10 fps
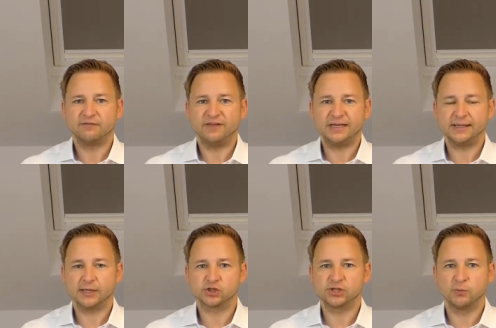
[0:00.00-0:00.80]

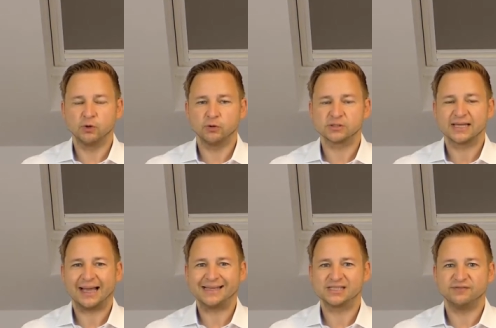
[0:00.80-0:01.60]
weniger Stimulus
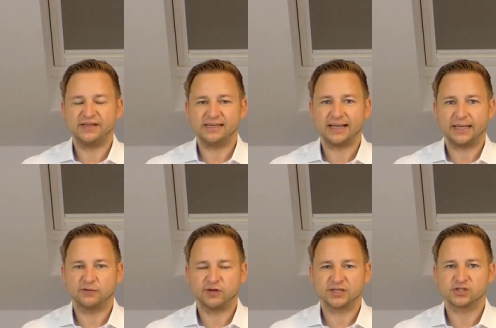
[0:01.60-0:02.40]
heißt weniger
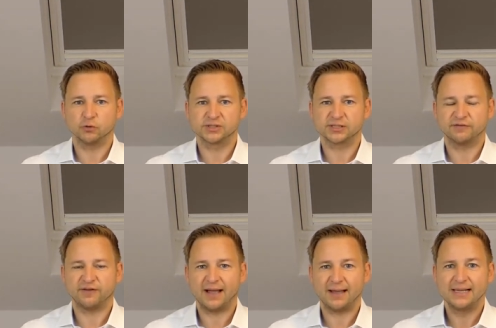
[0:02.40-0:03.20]

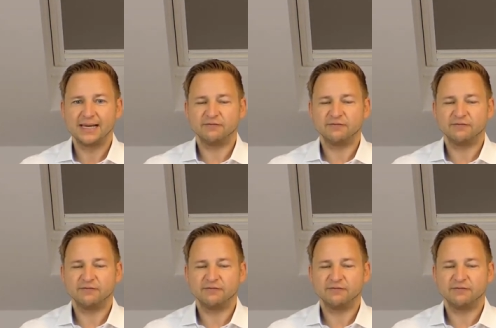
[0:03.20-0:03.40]
Inflationsgefahr,